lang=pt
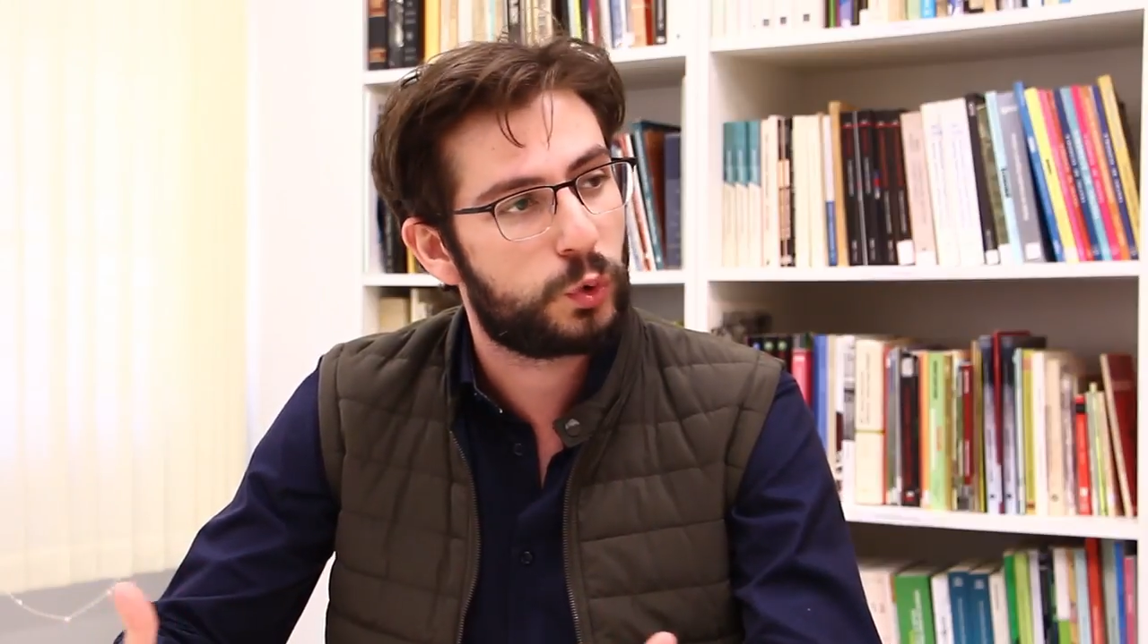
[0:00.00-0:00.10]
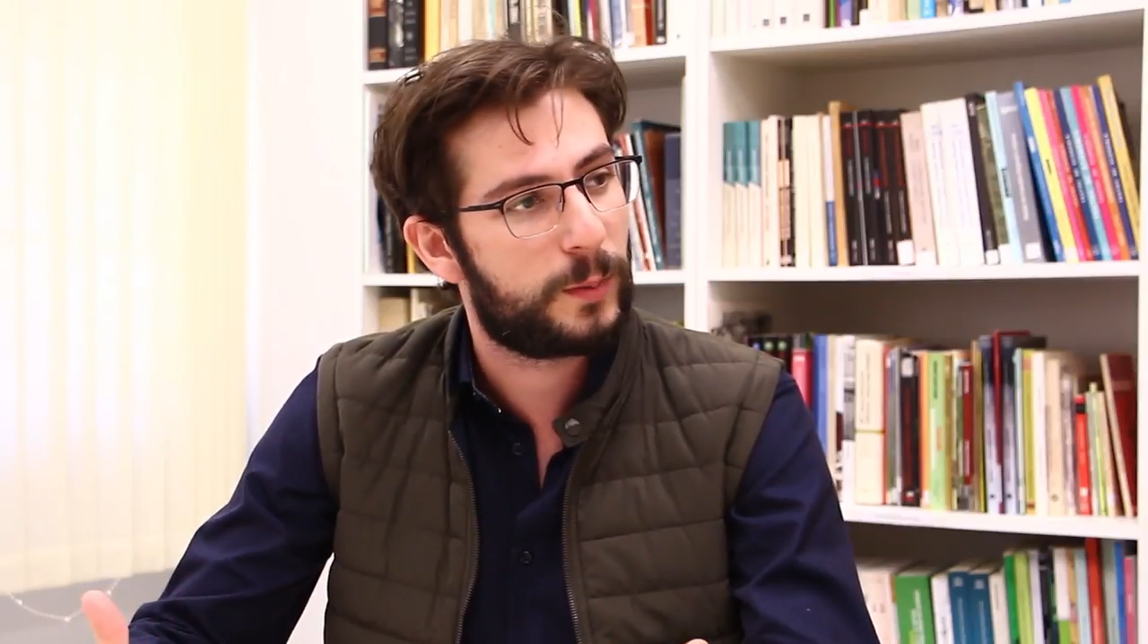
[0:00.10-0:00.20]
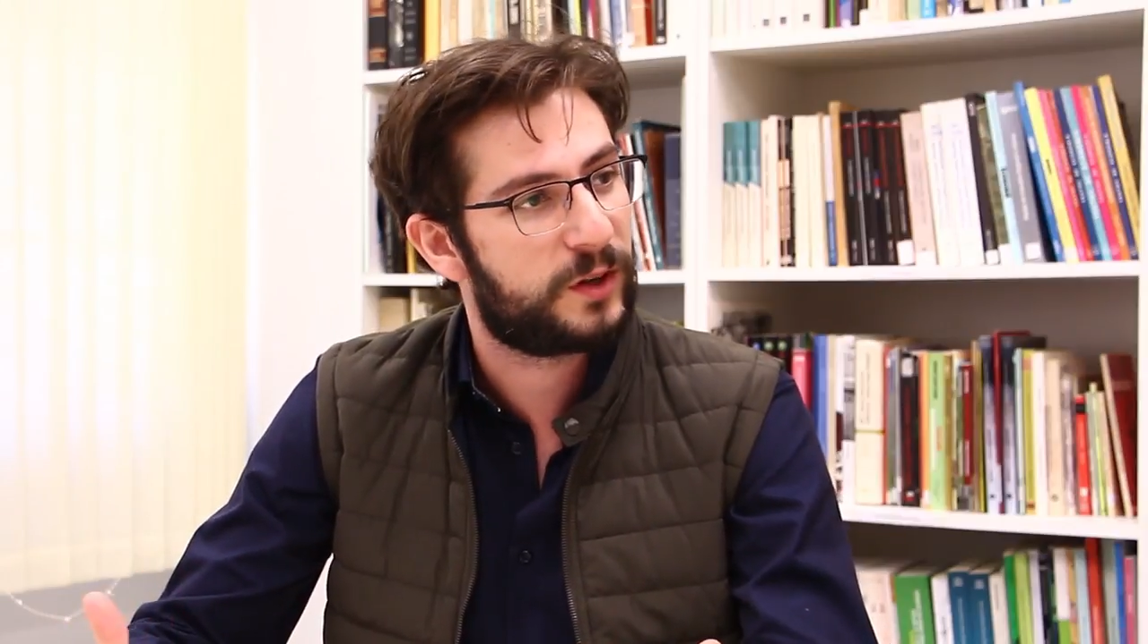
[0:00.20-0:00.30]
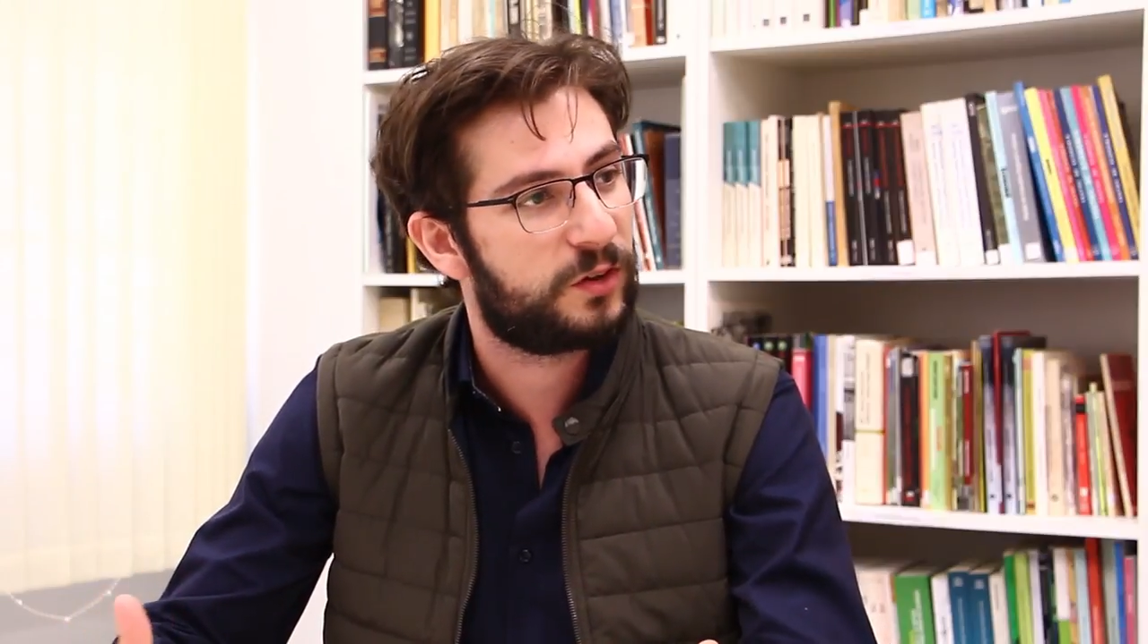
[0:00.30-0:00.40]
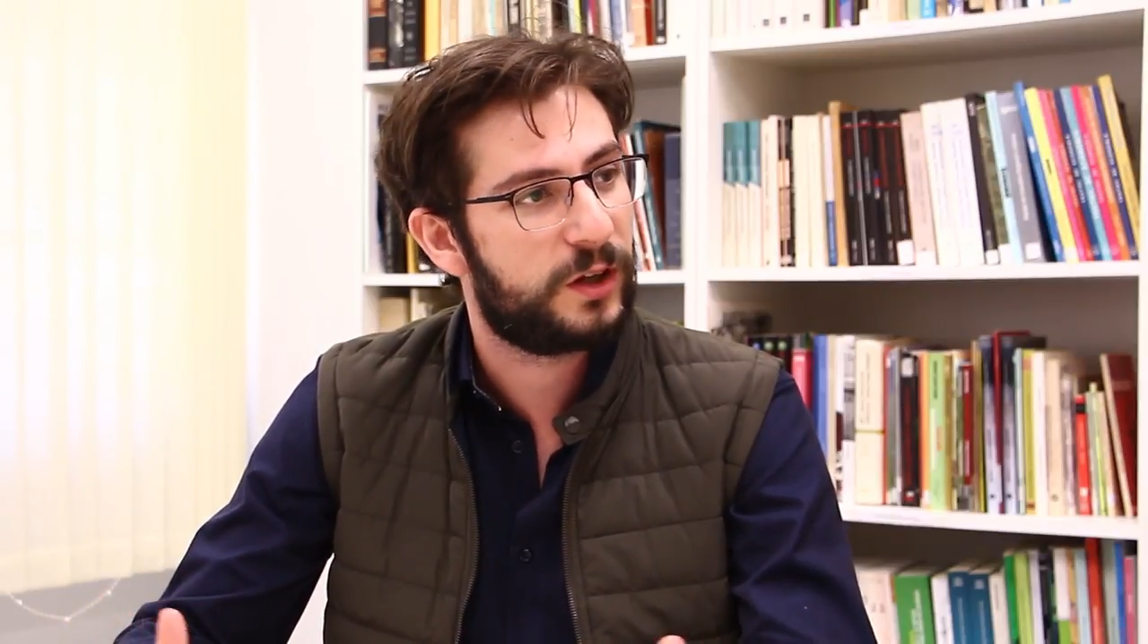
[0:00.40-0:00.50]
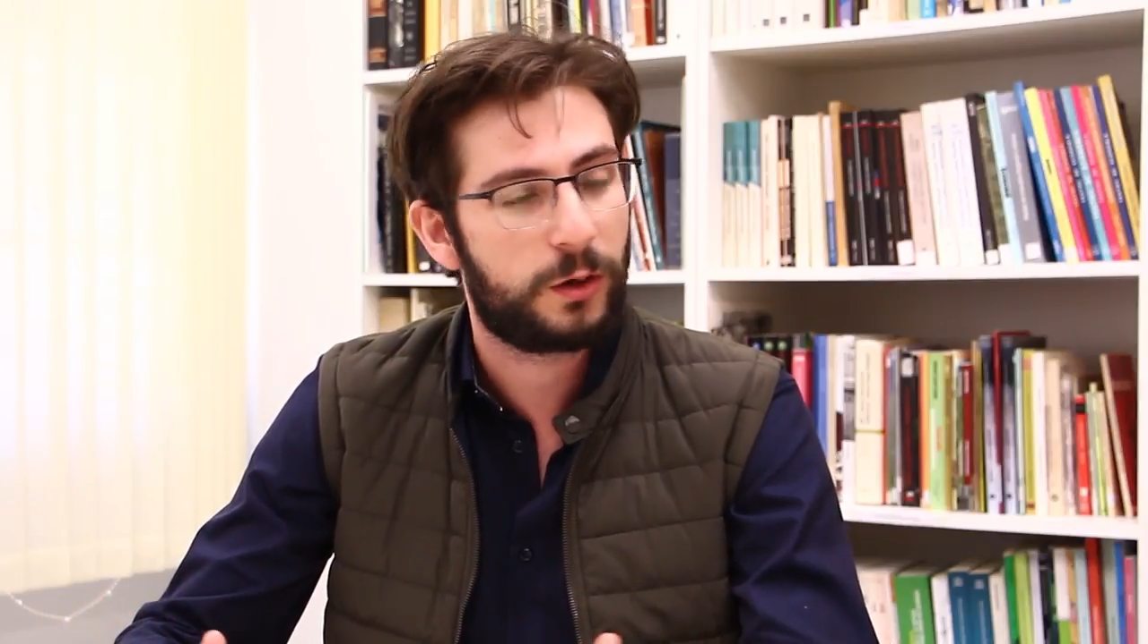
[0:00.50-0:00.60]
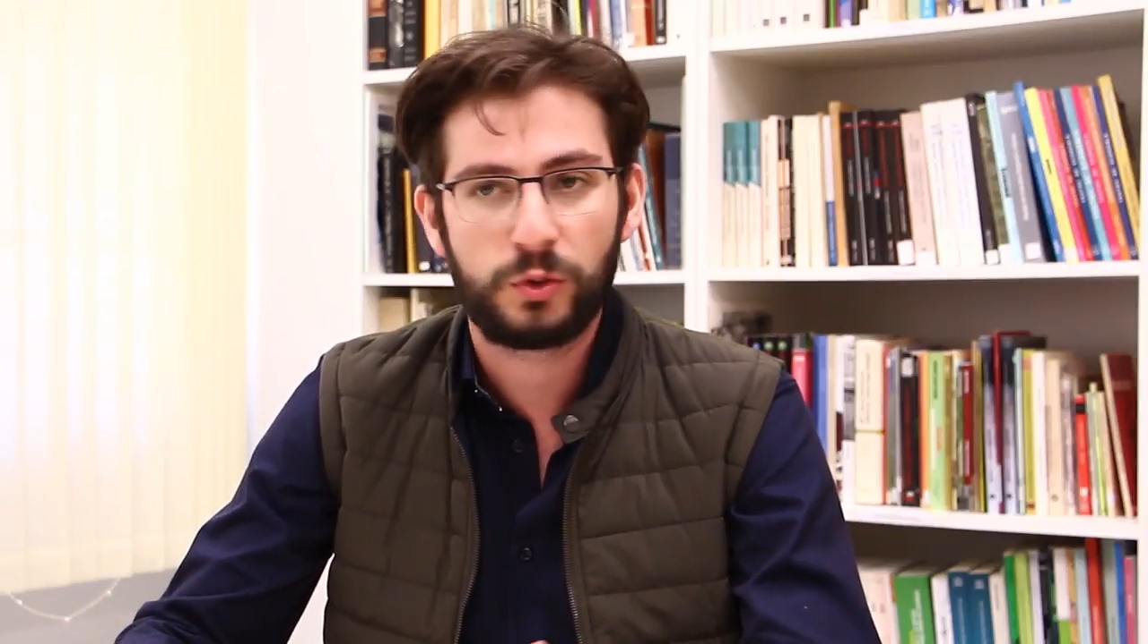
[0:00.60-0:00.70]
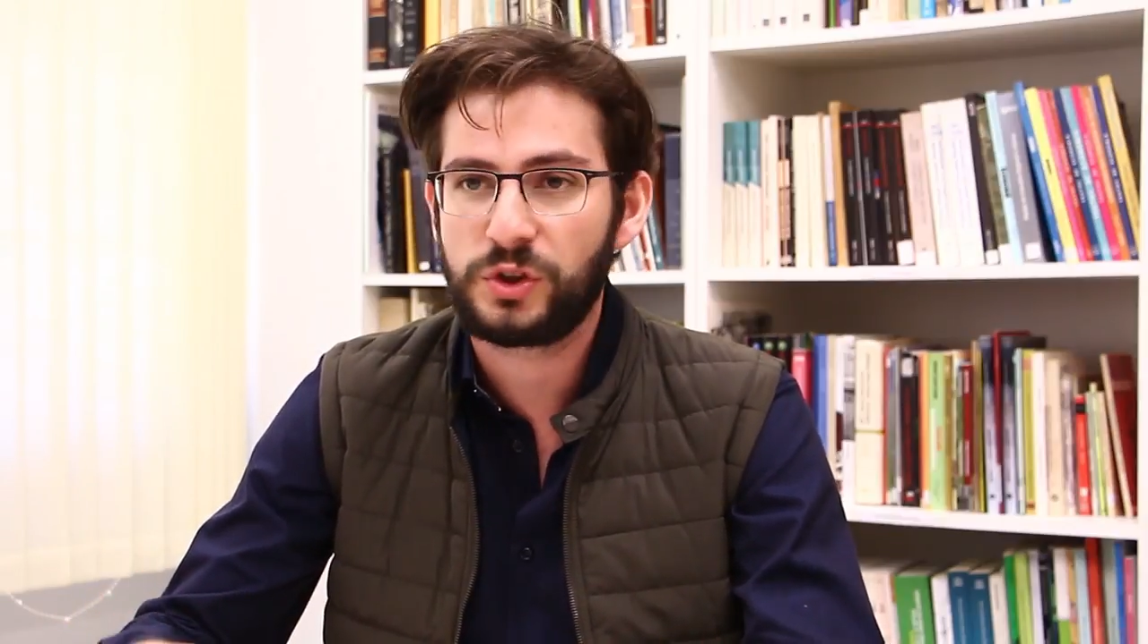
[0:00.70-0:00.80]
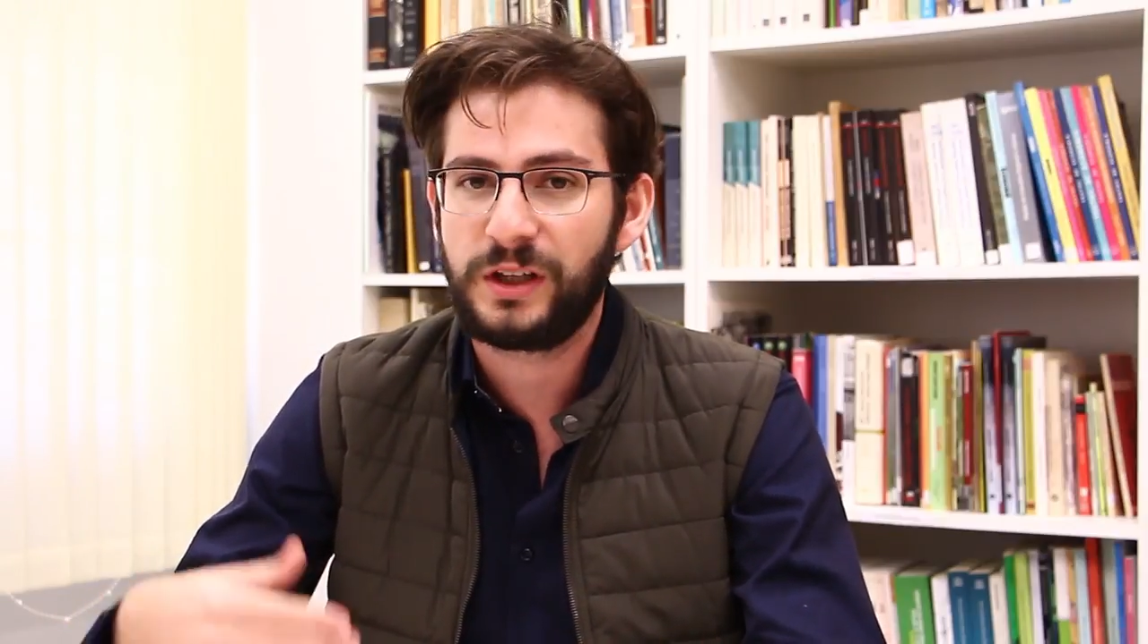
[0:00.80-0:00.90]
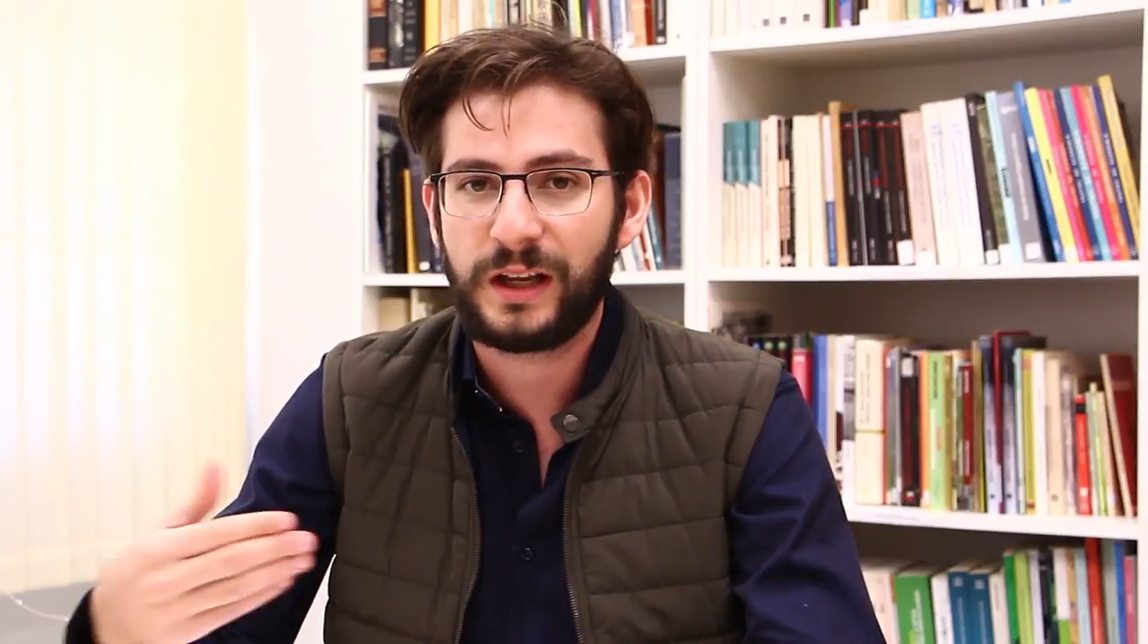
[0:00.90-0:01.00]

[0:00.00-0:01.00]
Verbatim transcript: conjuntura brasileira,